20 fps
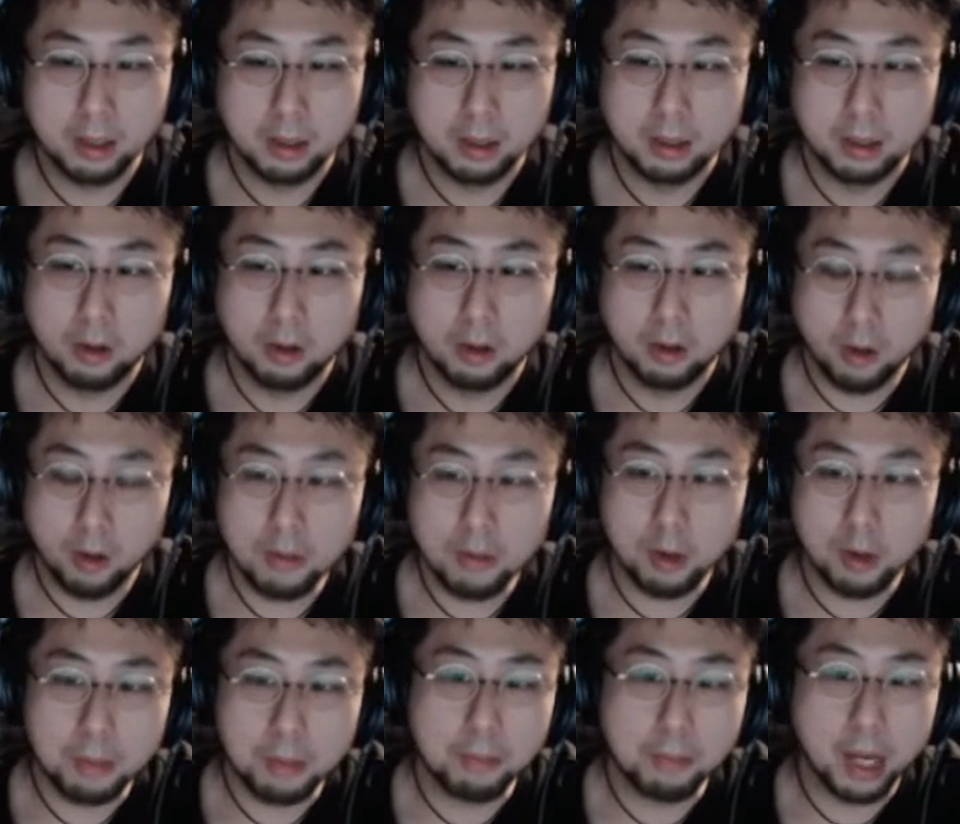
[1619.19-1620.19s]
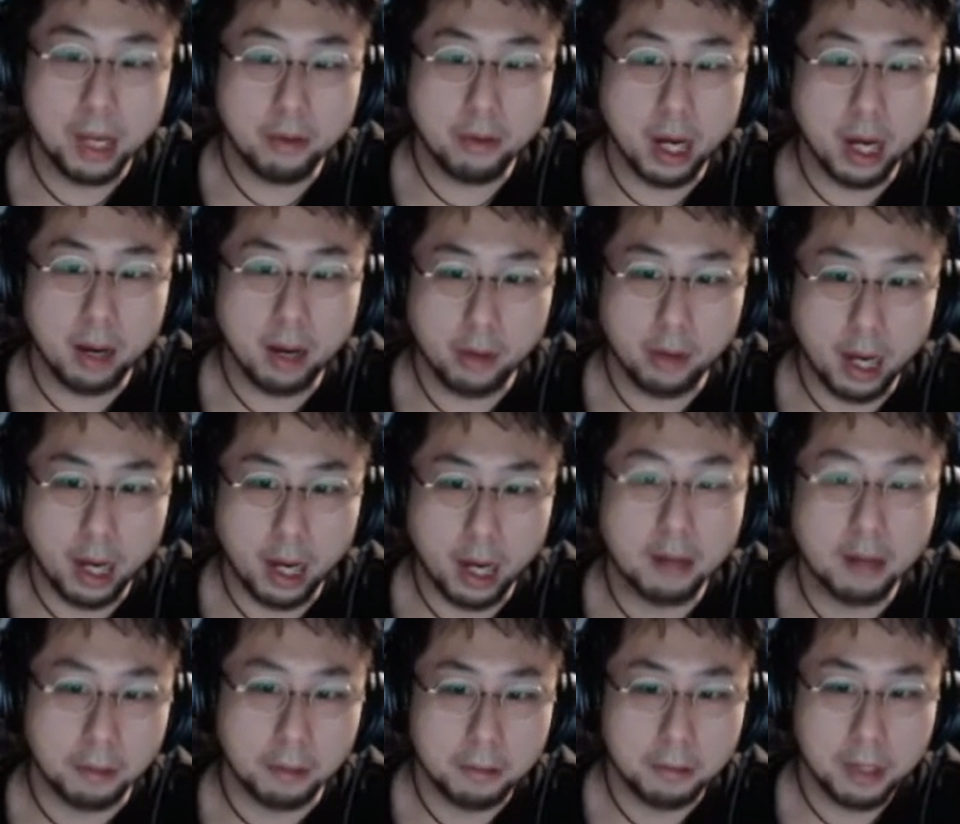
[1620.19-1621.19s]
他にもいっぱいあるの。
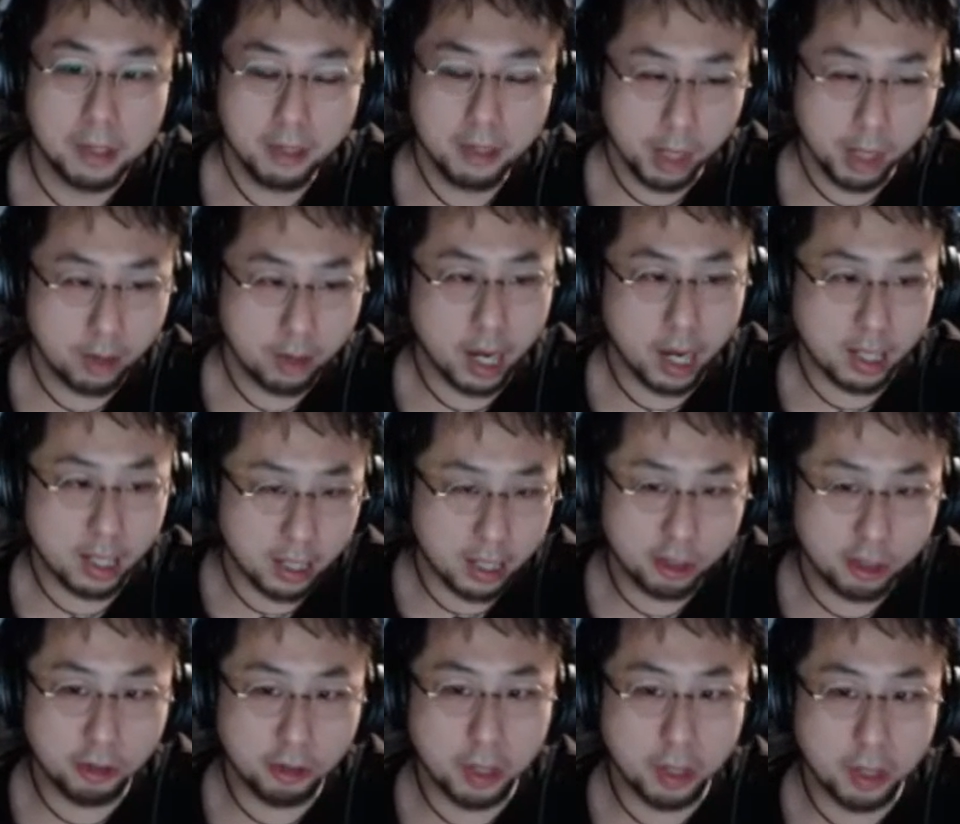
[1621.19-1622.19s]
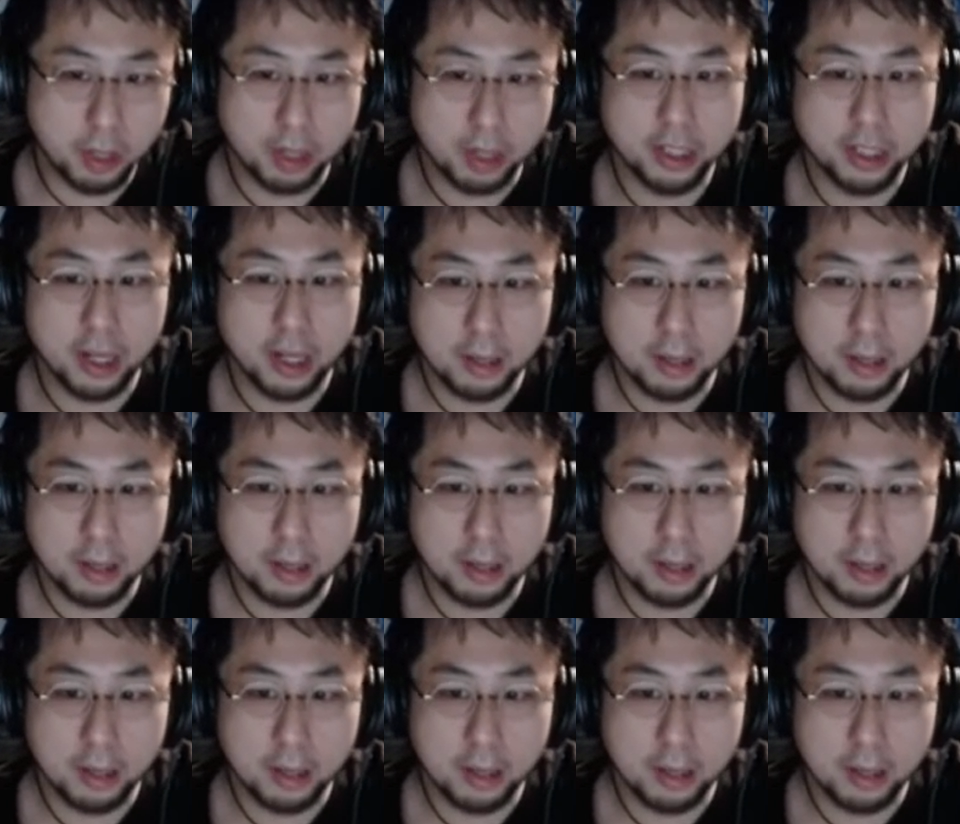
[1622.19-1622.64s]
今のは発達障害の事例。